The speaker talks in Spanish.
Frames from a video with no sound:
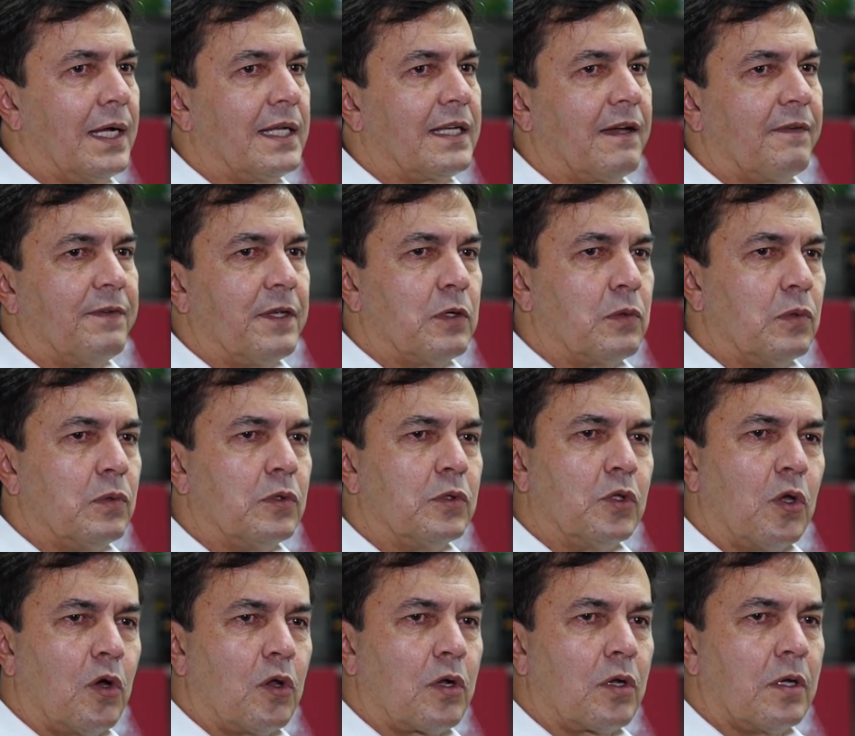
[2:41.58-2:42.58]
al
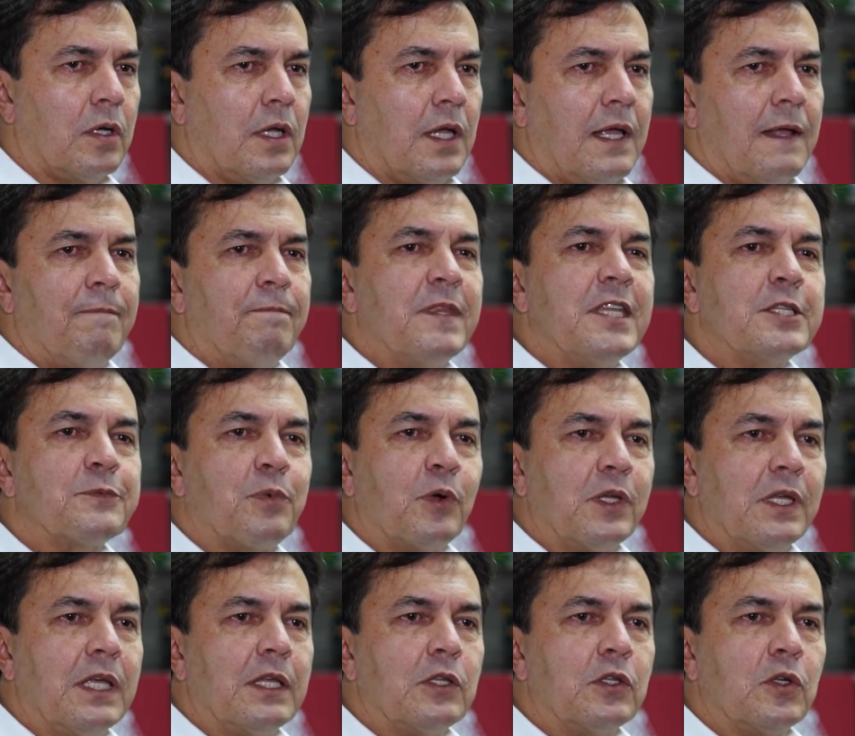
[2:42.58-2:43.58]
caficultor,
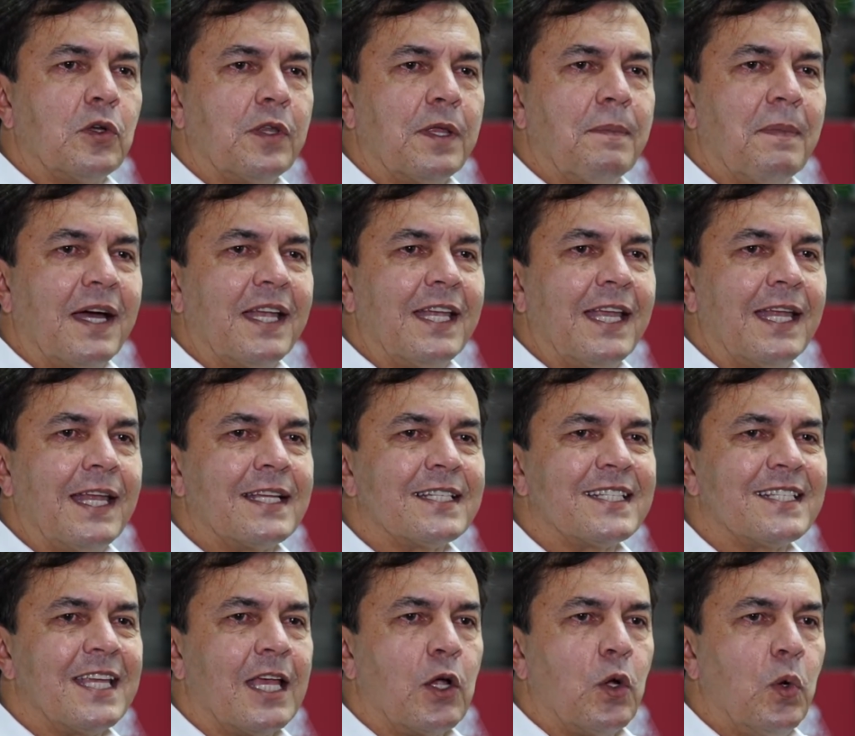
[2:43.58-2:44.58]
disponiendo de manera
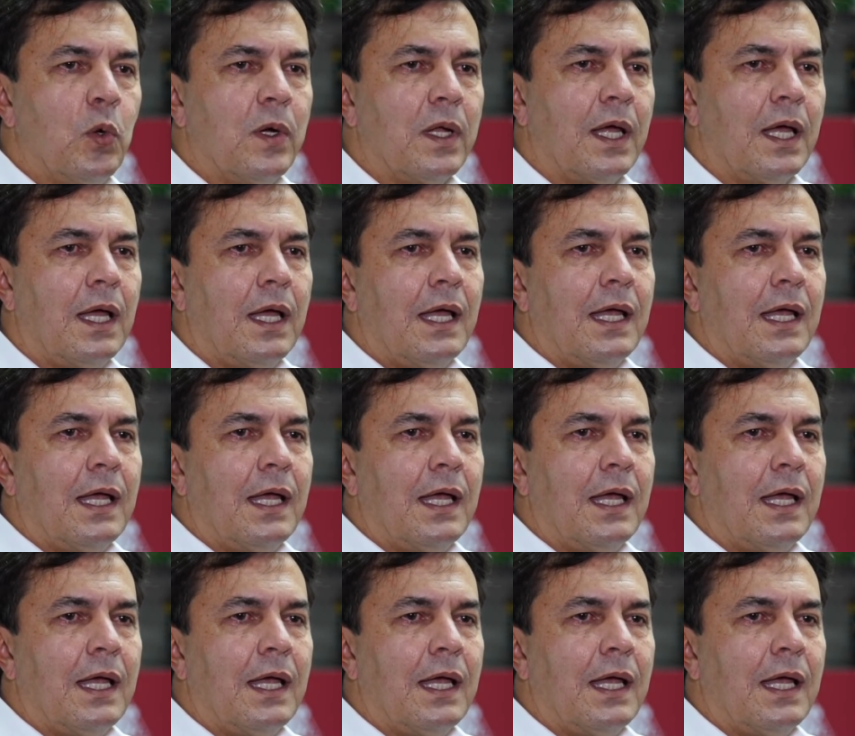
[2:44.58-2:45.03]
segura